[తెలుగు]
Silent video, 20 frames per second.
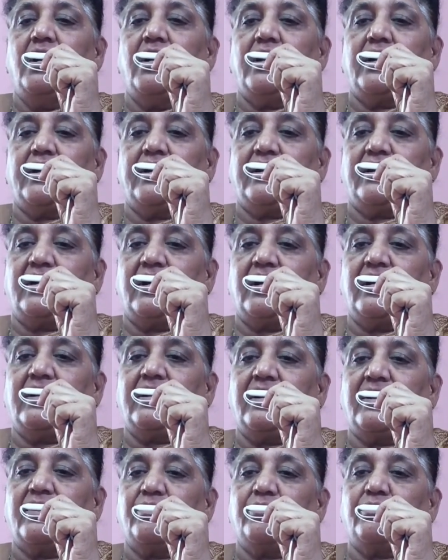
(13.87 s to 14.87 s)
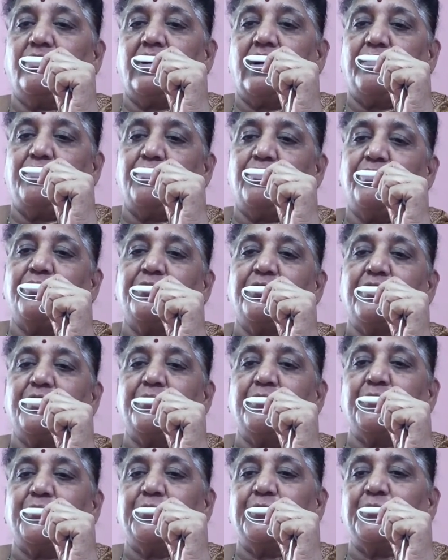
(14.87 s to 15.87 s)
రకరకాల కర్లు కబుర్లు
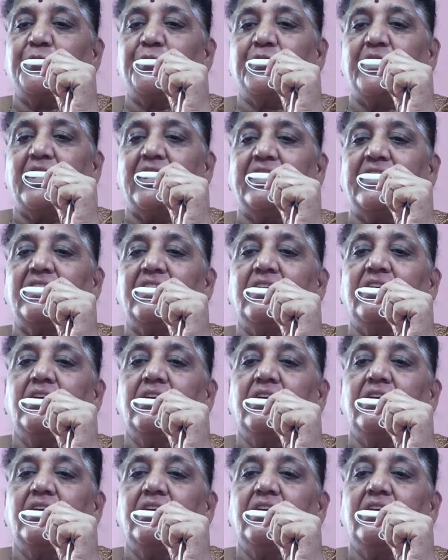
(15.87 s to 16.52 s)
దొరికిపోతూ ఉన్నాయి